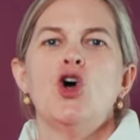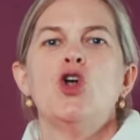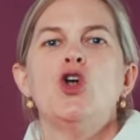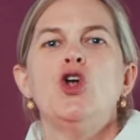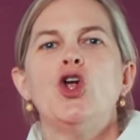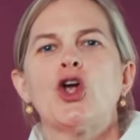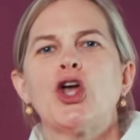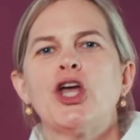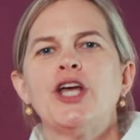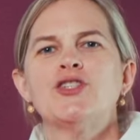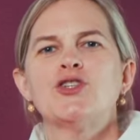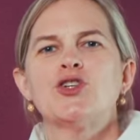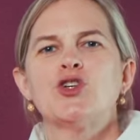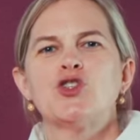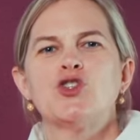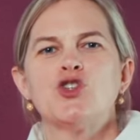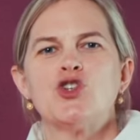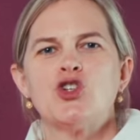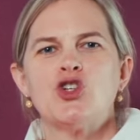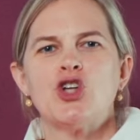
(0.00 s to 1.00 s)
Le risque
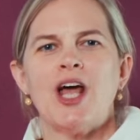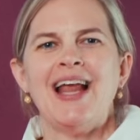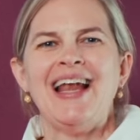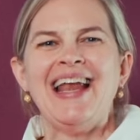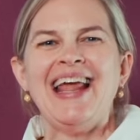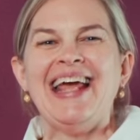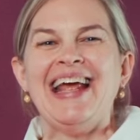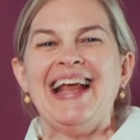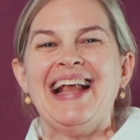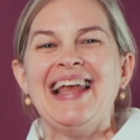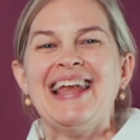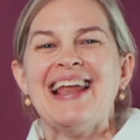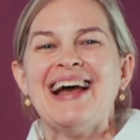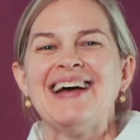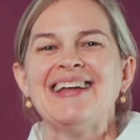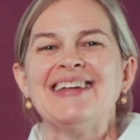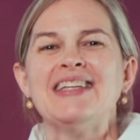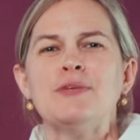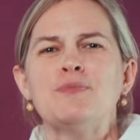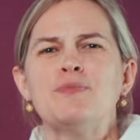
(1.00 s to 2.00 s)
de gel est
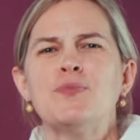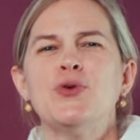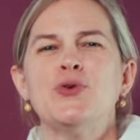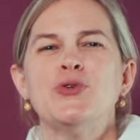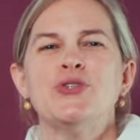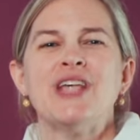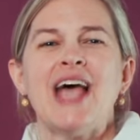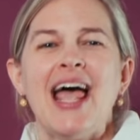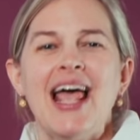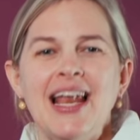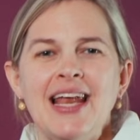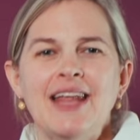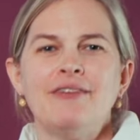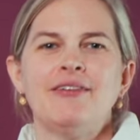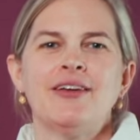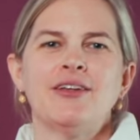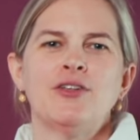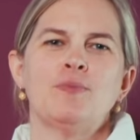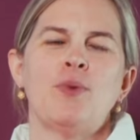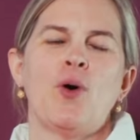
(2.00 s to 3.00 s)
l'un des plus
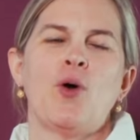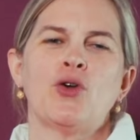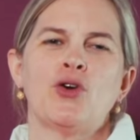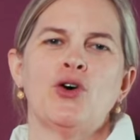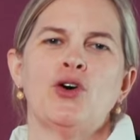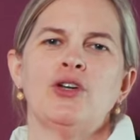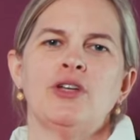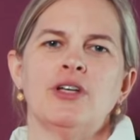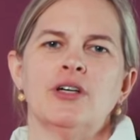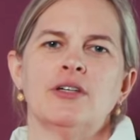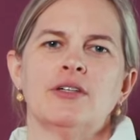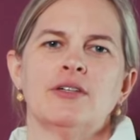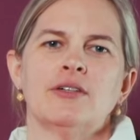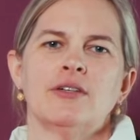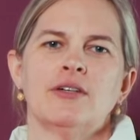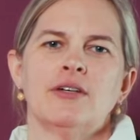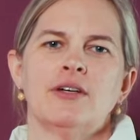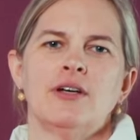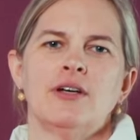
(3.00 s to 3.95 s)
élevés de Bourgogne.